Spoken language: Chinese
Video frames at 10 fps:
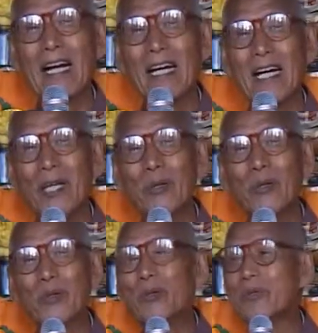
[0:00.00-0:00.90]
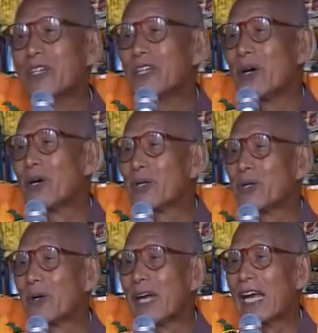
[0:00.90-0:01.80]
人用种种药
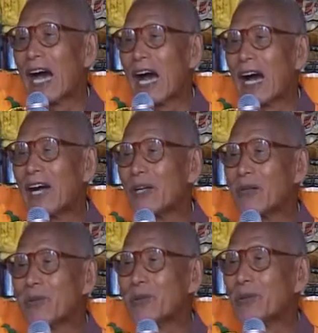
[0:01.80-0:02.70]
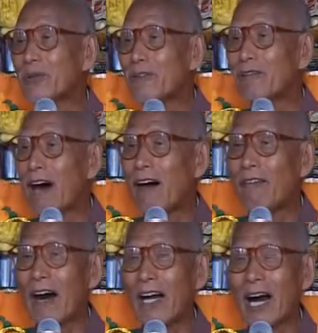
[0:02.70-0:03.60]
水呀，用种种
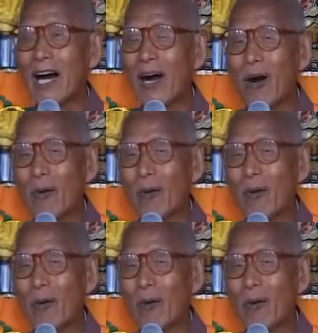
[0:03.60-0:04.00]
方法呀，